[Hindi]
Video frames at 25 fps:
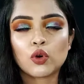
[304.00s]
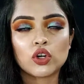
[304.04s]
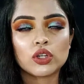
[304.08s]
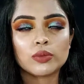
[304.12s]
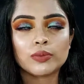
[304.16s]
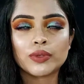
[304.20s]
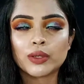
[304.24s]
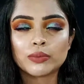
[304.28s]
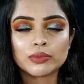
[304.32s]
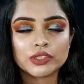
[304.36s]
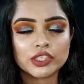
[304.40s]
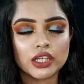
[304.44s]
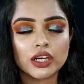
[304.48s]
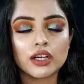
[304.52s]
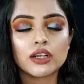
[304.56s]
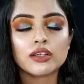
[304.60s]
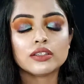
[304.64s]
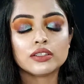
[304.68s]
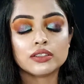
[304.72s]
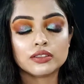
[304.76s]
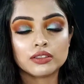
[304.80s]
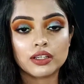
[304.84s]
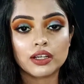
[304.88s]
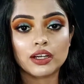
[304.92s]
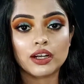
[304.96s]
बॉडी में आप जहाँ
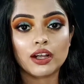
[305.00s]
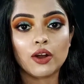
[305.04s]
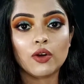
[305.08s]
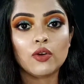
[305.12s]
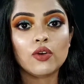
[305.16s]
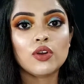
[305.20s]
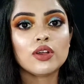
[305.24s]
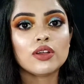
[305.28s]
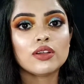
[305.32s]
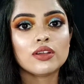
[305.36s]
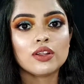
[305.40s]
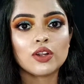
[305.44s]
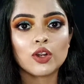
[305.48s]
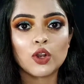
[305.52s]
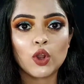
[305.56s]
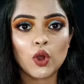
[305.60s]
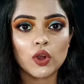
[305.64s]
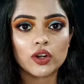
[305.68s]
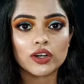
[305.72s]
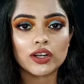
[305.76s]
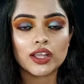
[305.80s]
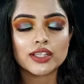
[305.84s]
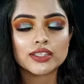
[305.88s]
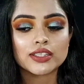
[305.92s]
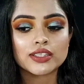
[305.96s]
ही लगाओ
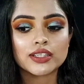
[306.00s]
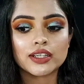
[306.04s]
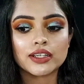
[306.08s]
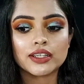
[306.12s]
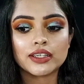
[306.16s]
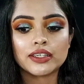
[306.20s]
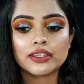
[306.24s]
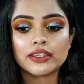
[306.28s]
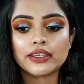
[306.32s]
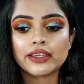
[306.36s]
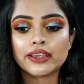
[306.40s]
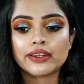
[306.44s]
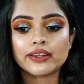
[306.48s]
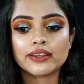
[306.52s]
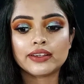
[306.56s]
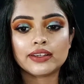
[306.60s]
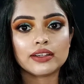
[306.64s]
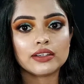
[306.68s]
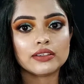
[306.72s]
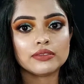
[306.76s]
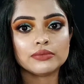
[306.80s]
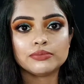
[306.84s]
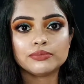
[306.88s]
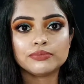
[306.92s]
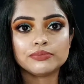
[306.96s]
लॉन्ग लास्ट करेगी एंड
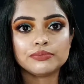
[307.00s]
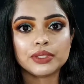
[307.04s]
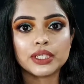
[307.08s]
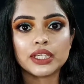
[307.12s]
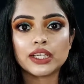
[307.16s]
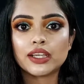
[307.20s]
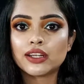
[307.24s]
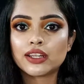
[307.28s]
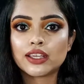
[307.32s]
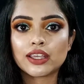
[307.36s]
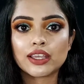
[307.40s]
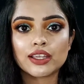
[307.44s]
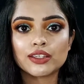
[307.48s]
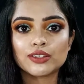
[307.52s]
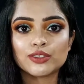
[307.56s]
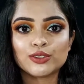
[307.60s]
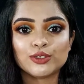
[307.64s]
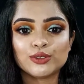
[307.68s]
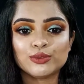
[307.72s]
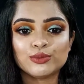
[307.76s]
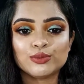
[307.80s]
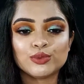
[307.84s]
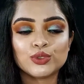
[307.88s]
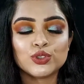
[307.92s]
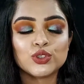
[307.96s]
अगर पिघल गया
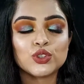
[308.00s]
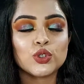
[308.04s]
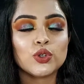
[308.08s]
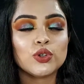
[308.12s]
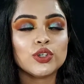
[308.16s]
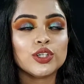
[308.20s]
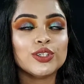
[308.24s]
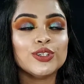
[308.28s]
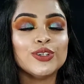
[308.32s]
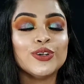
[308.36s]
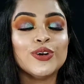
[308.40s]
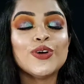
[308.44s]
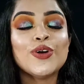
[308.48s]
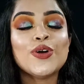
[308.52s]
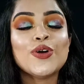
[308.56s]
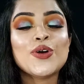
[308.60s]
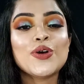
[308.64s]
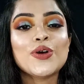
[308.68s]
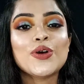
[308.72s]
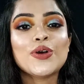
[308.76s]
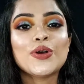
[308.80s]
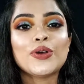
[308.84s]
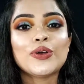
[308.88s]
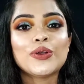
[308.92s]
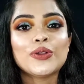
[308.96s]
तो छोड़ ही दो
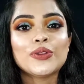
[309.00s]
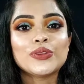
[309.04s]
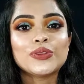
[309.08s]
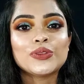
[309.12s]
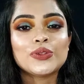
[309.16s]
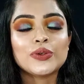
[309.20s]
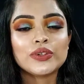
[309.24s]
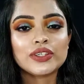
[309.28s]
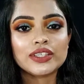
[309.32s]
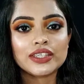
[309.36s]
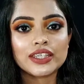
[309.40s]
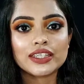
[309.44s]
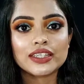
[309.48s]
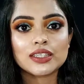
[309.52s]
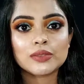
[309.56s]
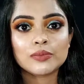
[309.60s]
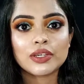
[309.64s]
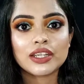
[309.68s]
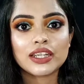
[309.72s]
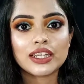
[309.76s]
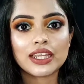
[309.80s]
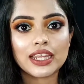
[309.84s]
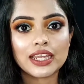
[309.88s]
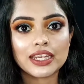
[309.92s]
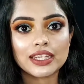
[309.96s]
तो ये थी
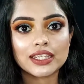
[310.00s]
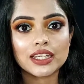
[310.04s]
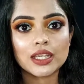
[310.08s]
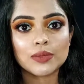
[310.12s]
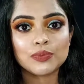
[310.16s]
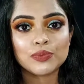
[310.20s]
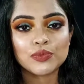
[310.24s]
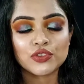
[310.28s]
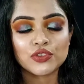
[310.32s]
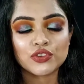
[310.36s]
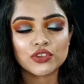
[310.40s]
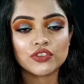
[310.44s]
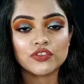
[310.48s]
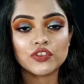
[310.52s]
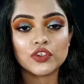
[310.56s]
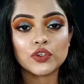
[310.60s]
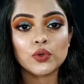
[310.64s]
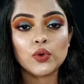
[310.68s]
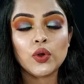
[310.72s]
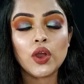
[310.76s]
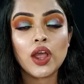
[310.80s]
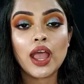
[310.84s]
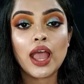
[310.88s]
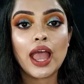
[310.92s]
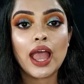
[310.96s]
मेरी इन डेप्थ
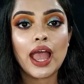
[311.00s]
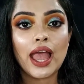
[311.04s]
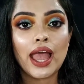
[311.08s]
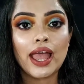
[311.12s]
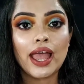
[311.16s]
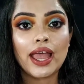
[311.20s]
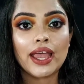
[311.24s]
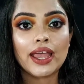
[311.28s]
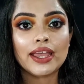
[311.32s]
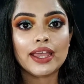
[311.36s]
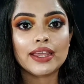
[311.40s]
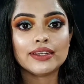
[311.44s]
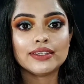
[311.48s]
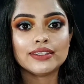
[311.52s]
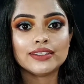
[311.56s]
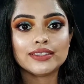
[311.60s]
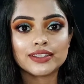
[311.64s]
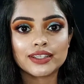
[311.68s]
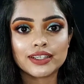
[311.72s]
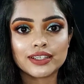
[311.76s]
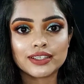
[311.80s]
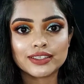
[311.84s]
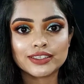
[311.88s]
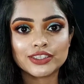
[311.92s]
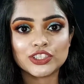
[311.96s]
रिव्यू एंड
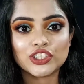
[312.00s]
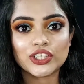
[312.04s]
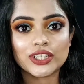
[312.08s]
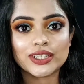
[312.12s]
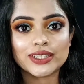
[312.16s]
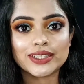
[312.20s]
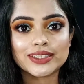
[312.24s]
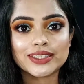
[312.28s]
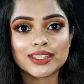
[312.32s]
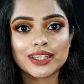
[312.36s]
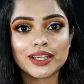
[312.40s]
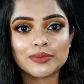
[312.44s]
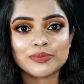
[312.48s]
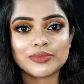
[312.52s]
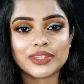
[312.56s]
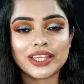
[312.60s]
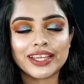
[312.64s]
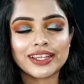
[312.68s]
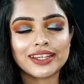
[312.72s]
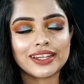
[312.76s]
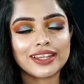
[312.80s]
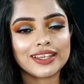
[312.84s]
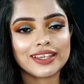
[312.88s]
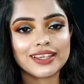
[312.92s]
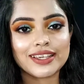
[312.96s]
जल्दी से हम
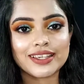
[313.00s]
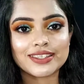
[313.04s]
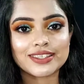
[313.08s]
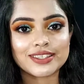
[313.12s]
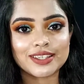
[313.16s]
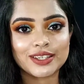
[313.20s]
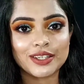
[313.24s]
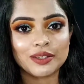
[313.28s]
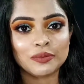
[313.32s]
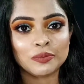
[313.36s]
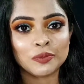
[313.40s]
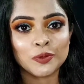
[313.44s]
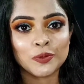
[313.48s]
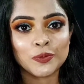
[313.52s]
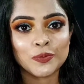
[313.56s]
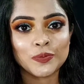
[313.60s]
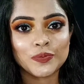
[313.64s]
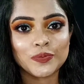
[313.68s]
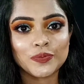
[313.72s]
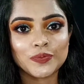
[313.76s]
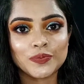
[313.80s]
देख लेंगे इसकी डेमो